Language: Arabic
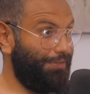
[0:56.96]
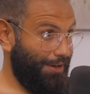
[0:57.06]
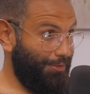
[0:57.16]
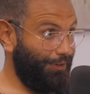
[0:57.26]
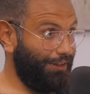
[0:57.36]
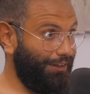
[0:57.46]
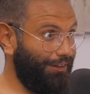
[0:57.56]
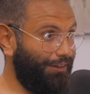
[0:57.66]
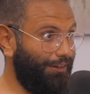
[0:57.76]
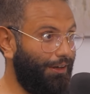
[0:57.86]
فاهم الفكره
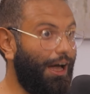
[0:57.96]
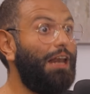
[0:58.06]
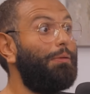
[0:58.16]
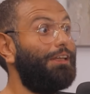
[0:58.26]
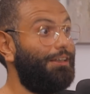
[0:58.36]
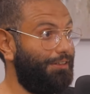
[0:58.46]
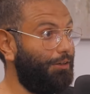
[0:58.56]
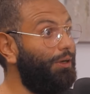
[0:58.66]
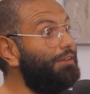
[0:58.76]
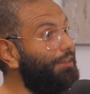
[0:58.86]
انا
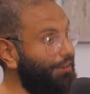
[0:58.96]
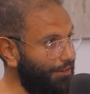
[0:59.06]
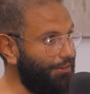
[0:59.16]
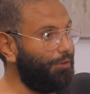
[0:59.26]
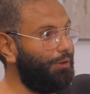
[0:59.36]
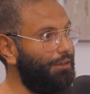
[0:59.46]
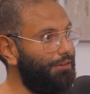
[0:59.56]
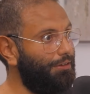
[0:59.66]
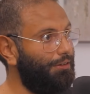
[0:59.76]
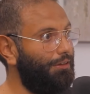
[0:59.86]
بتغذى كويس هيتغذى كويس
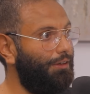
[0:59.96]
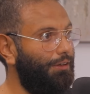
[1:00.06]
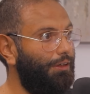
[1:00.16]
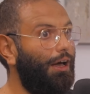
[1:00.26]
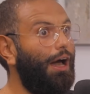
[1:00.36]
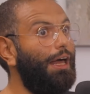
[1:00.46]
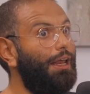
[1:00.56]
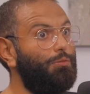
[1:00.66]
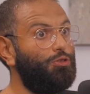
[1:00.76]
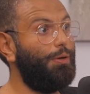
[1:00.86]
صحيح.
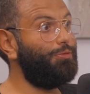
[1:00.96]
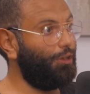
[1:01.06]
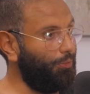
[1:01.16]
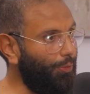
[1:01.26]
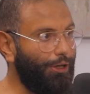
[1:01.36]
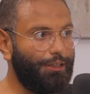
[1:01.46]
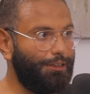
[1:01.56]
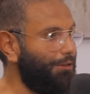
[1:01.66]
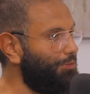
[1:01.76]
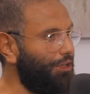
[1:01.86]
انا مش بمسك الموبايل
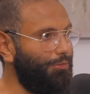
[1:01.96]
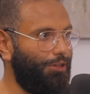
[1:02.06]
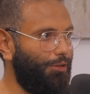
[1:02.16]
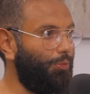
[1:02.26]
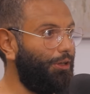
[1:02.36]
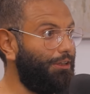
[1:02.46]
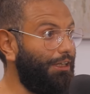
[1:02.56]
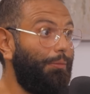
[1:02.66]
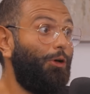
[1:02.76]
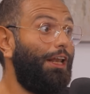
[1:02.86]
كتير مش هيمسك الموبايل
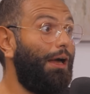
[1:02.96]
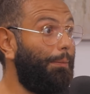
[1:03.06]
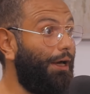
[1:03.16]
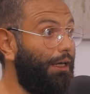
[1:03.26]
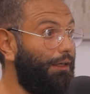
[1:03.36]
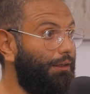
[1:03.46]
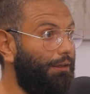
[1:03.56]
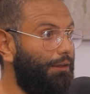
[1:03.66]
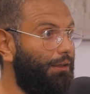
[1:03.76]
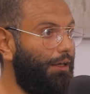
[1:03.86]
كتير انا بقعد العب معاه
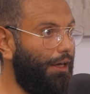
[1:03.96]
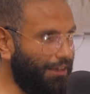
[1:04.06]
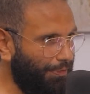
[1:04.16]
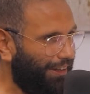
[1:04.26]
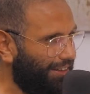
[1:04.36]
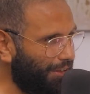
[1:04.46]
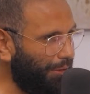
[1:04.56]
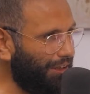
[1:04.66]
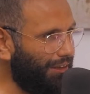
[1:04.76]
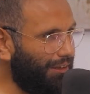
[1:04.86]
انت فاكر
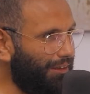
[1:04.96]
زمان